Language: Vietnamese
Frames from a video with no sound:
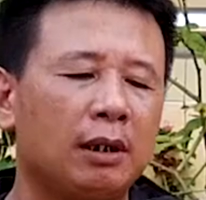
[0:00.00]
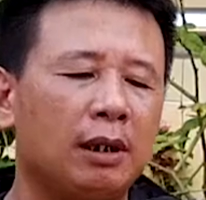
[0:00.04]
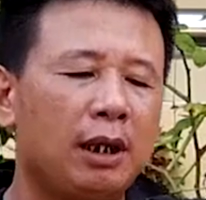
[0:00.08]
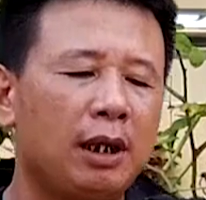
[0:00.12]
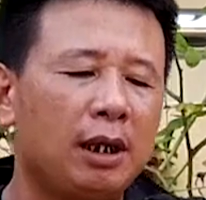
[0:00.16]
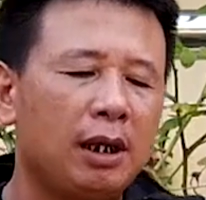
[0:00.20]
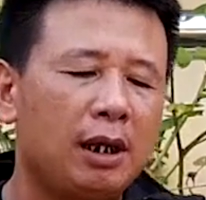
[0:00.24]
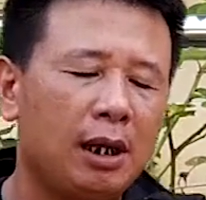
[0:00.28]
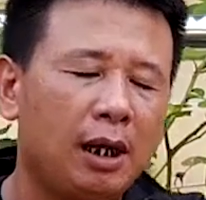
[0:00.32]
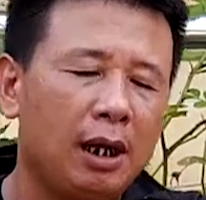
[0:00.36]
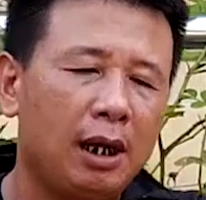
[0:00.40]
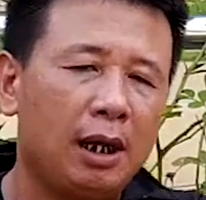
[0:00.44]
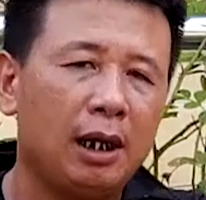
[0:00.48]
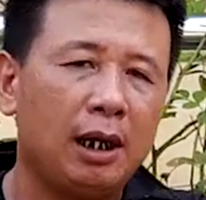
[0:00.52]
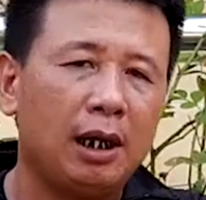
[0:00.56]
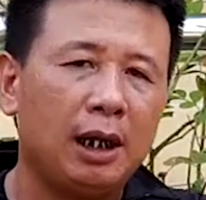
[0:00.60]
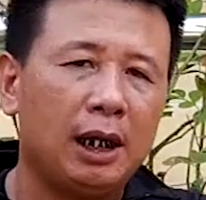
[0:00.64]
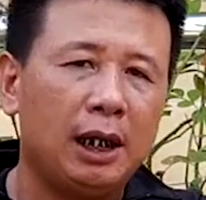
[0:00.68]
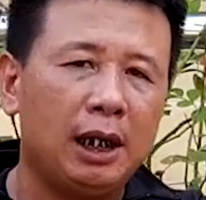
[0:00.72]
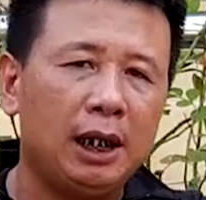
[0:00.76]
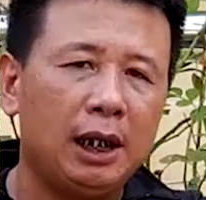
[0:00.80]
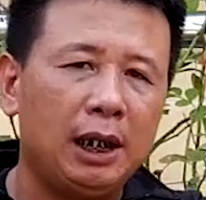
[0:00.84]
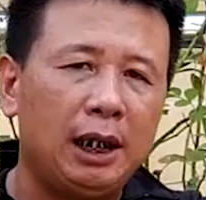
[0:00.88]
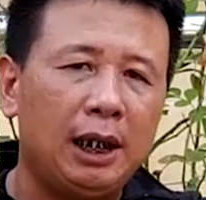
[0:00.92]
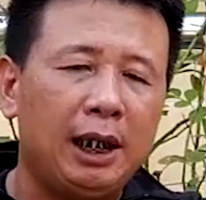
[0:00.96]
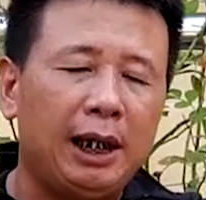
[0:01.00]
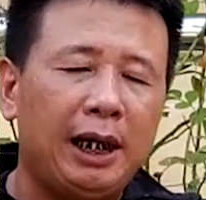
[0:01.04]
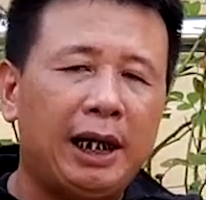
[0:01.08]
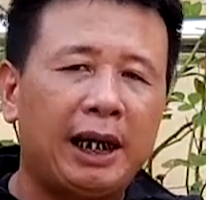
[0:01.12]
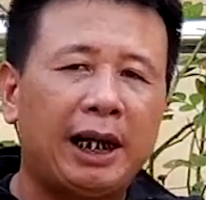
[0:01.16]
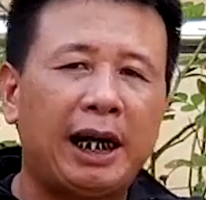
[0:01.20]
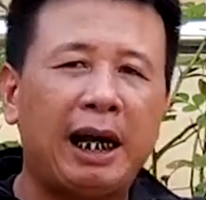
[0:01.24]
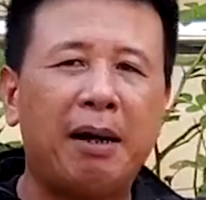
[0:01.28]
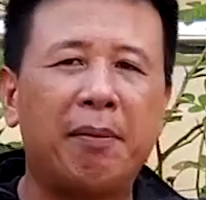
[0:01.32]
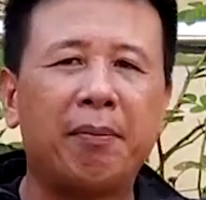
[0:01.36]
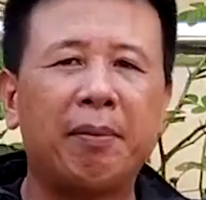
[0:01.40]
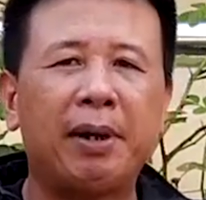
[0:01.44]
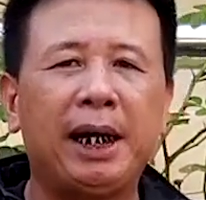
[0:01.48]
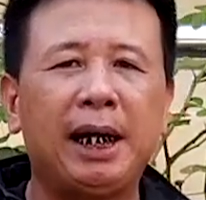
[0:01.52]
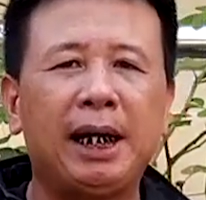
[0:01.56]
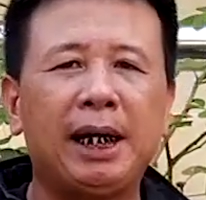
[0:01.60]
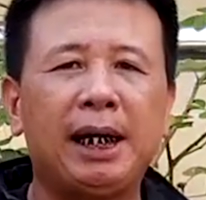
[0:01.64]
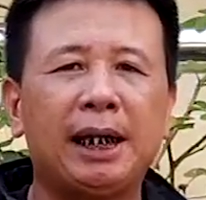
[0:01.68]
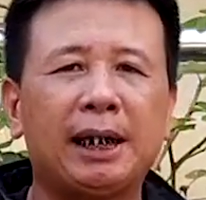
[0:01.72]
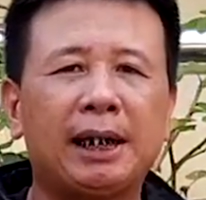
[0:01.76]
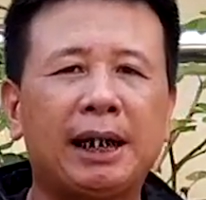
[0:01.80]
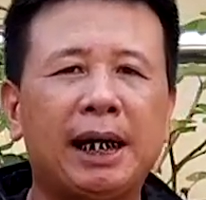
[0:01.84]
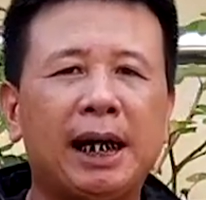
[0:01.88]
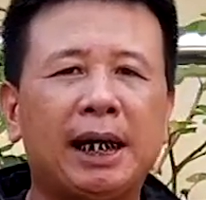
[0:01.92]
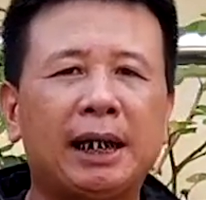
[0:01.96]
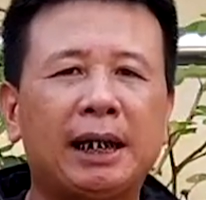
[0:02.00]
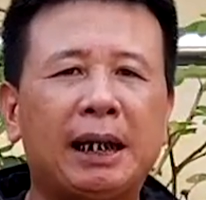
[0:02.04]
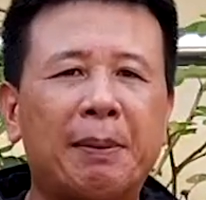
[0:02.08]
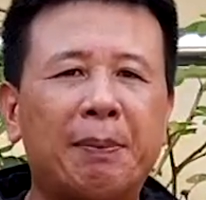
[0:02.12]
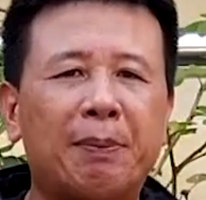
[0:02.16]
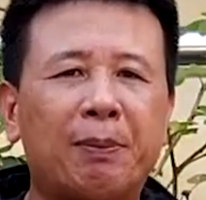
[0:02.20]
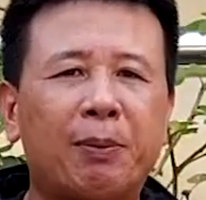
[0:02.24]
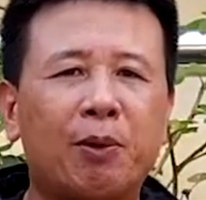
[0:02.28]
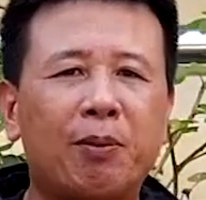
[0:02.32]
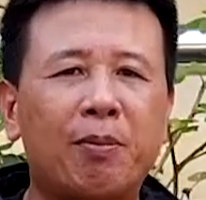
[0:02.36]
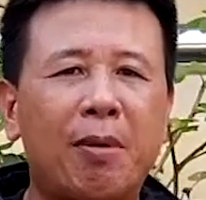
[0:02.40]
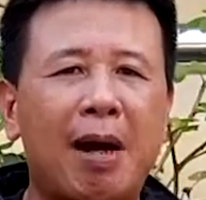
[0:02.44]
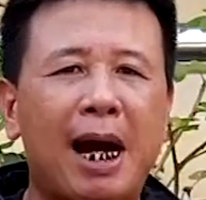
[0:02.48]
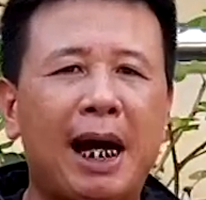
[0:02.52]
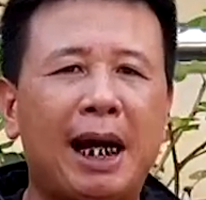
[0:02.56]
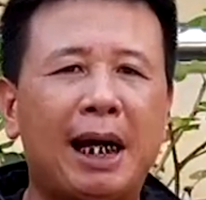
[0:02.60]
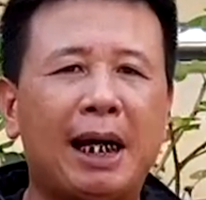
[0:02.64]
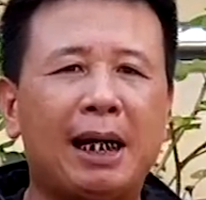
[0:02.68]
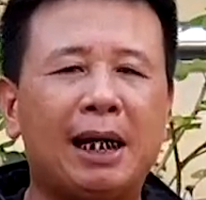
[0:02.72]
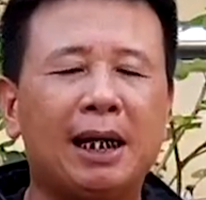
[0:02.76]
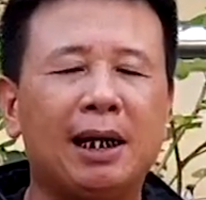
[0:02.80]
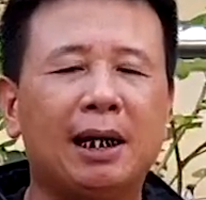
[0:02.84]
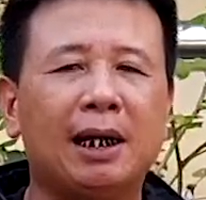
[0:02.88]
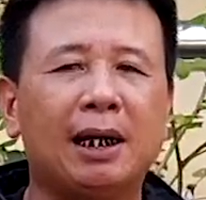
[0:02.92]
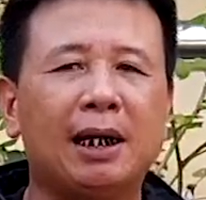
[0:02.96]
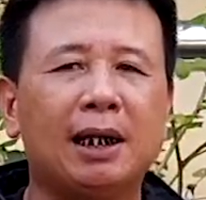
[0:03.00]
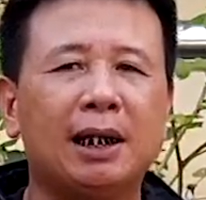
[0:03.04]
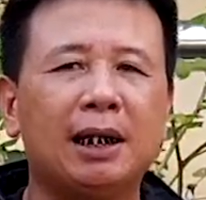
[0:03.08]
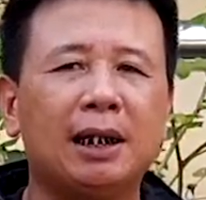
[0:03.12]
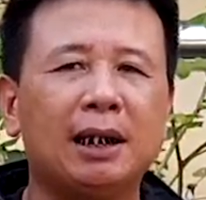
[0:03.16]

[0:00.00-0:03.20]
thì uh, ngày hôm nay ta tập một bài